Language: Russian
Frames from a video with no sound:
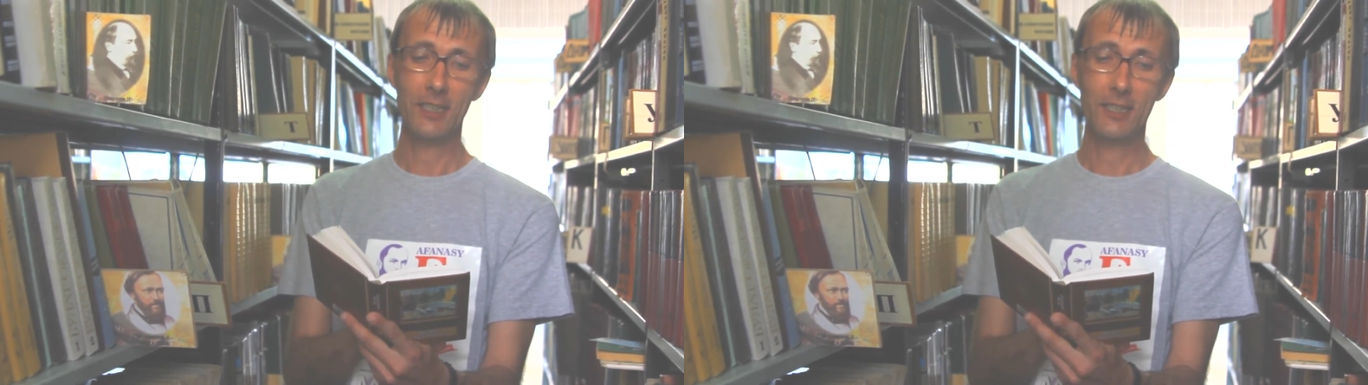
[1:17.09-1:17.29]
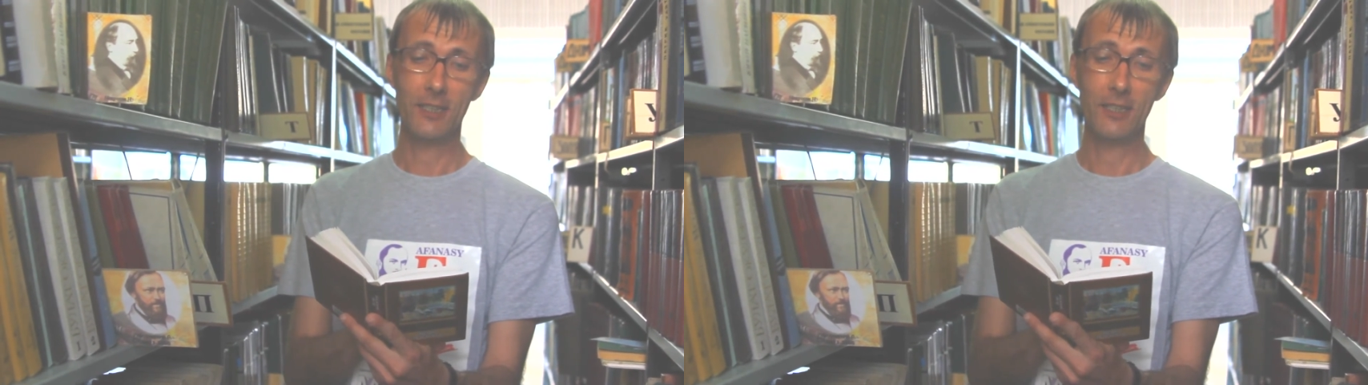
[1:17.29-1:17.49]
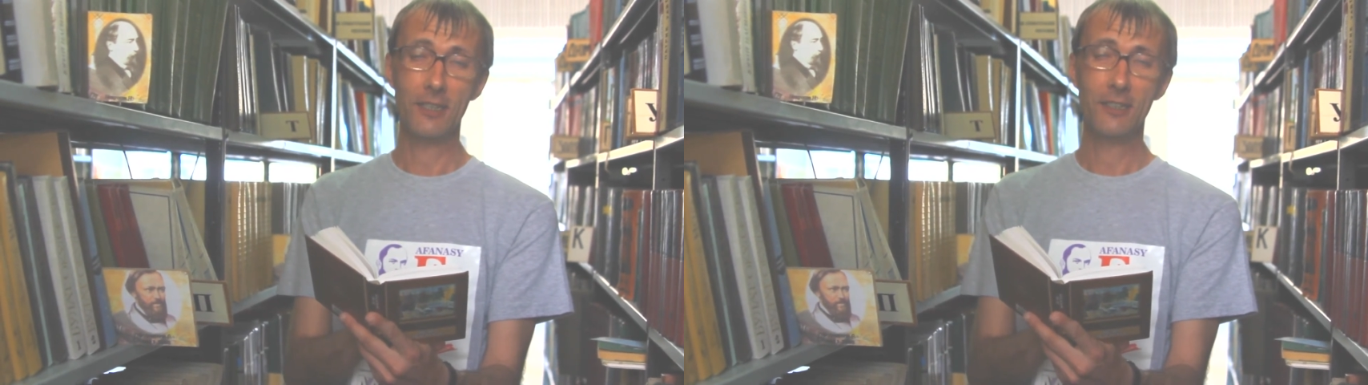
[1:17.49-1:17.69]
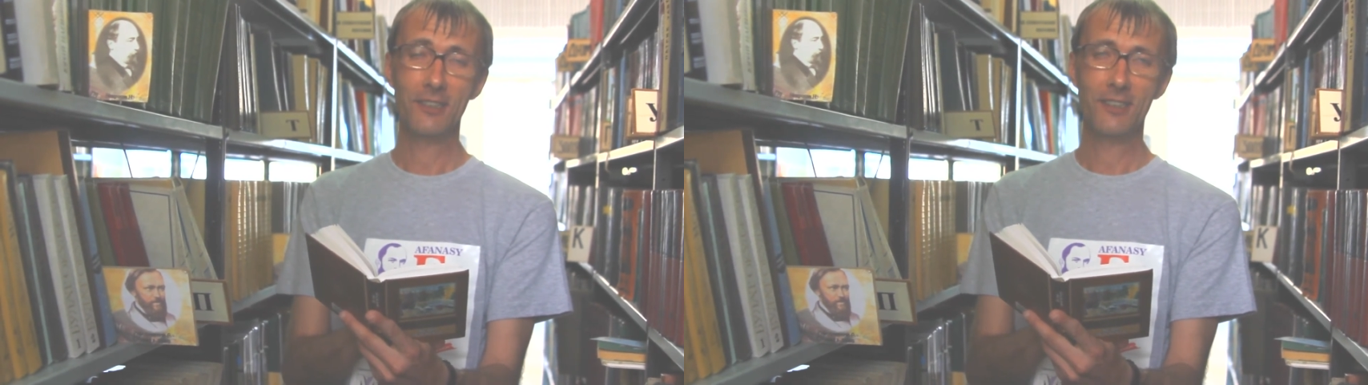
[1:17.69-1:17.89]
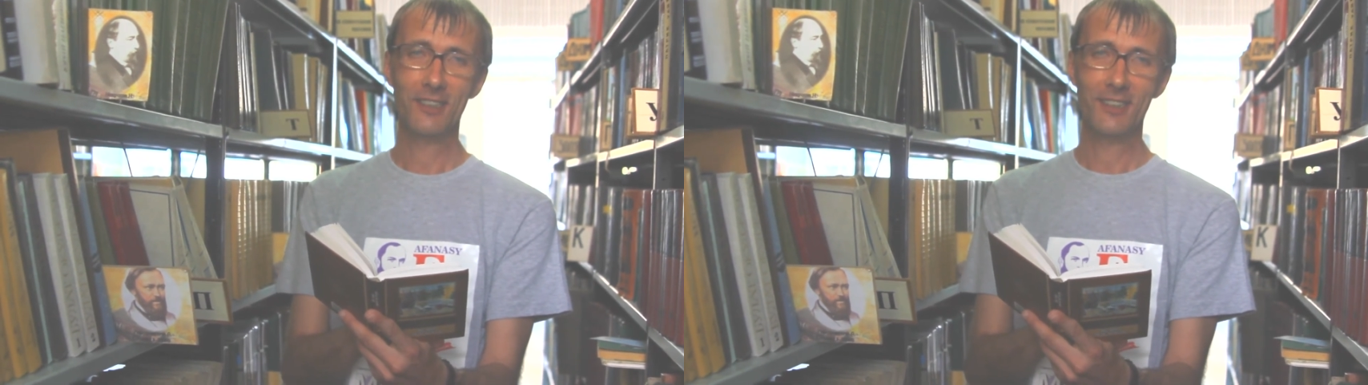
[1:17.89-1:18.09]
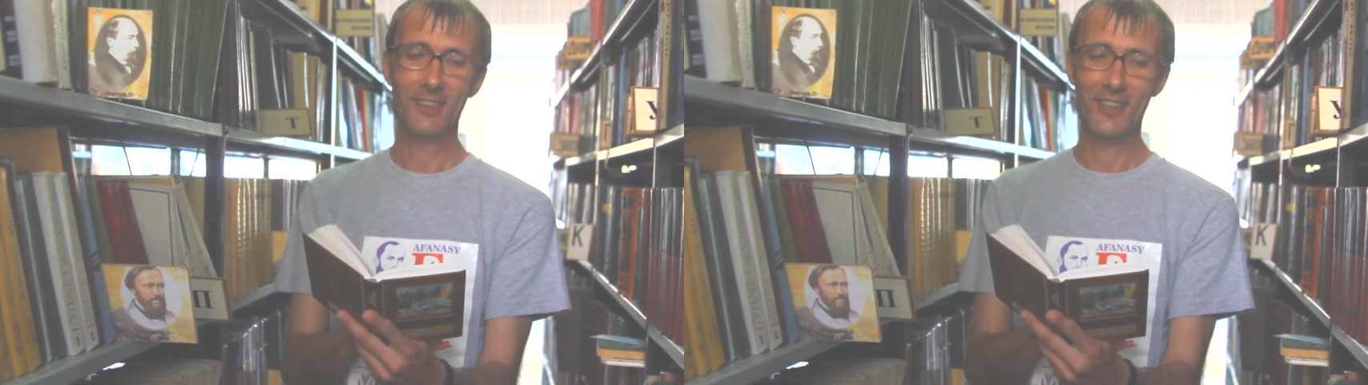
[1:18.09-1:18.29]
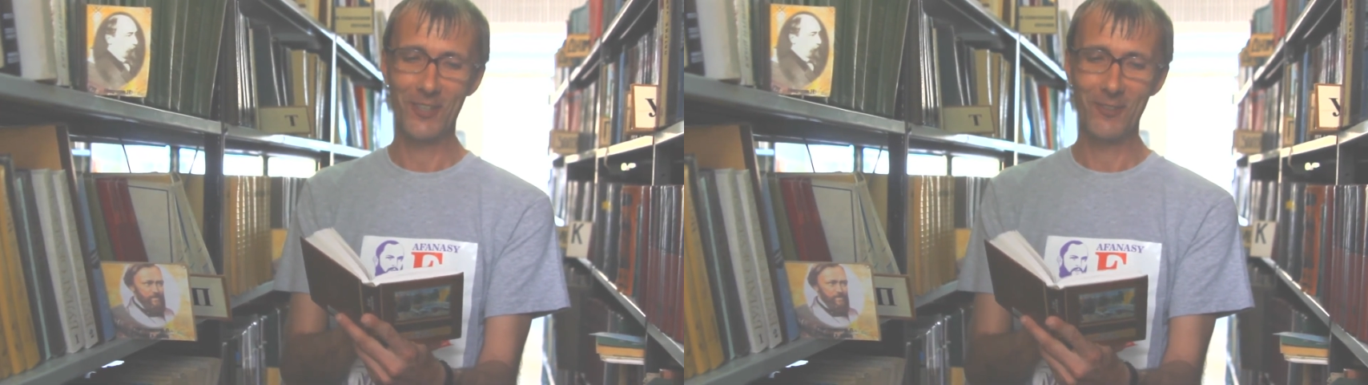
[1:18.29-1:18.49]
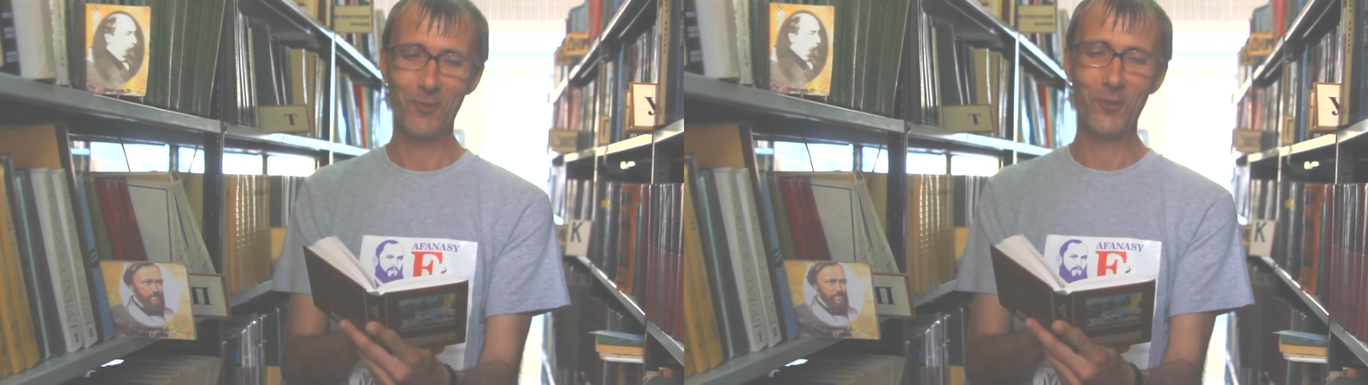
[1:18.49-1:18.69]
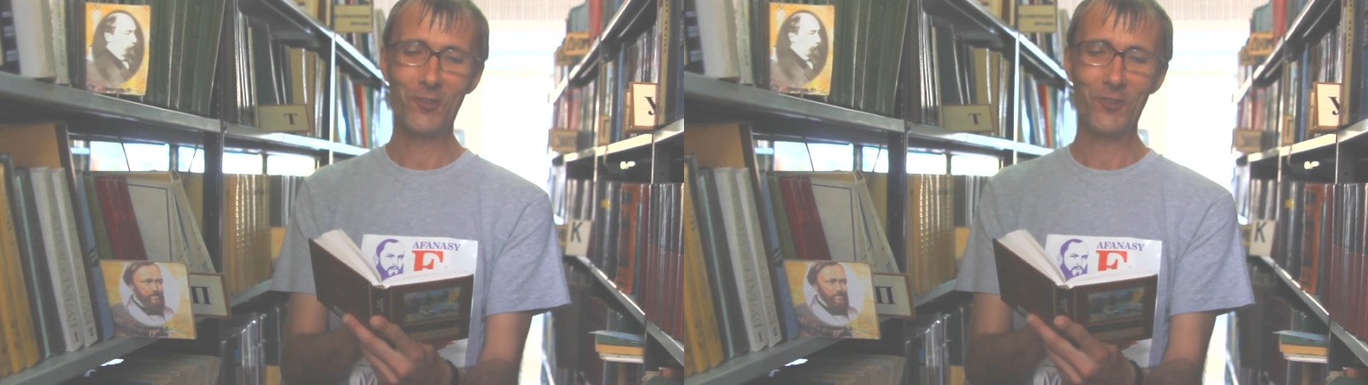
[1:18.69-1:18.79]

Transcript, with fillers: сны наяву.